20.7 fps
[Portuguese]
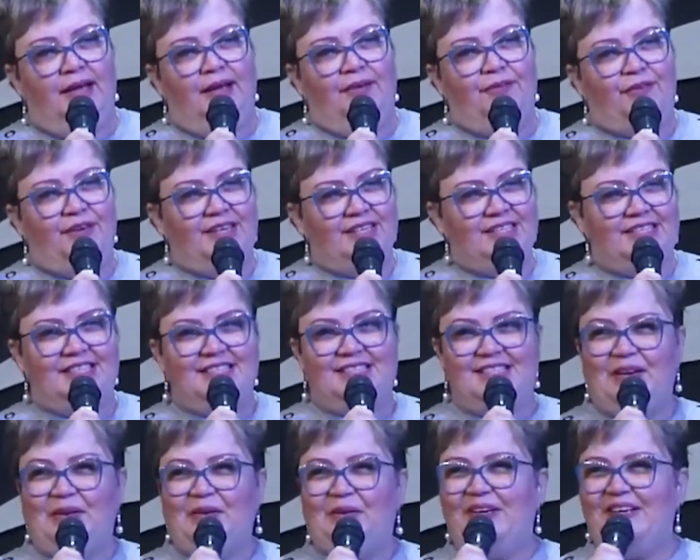eu falei assim:
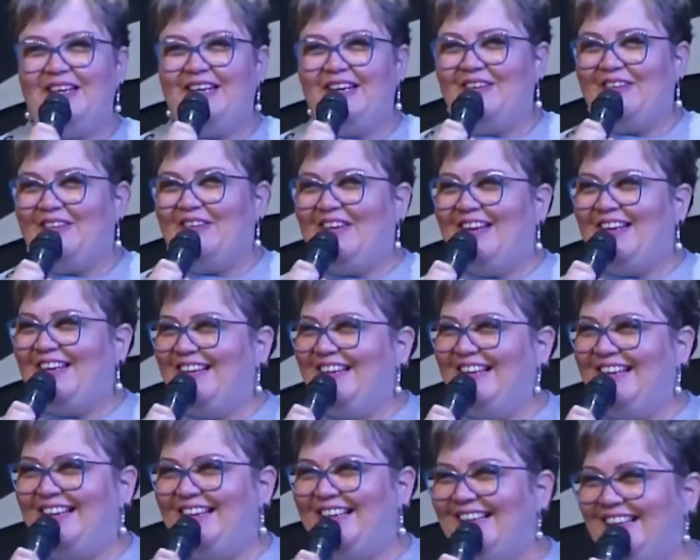Senhor, e agora,
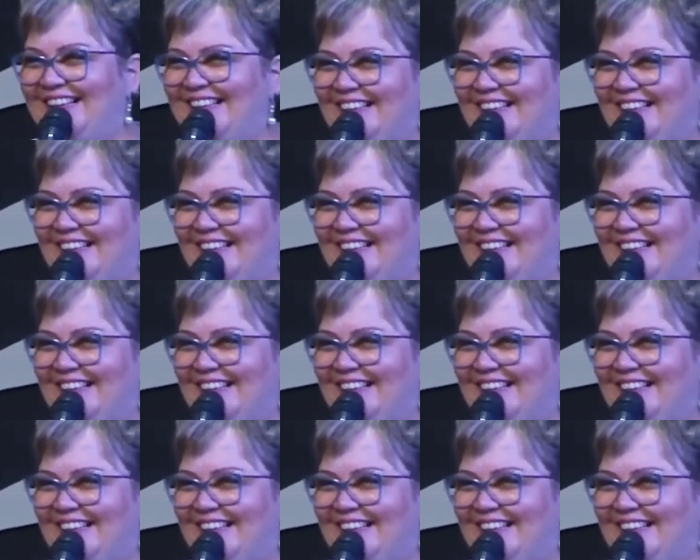né?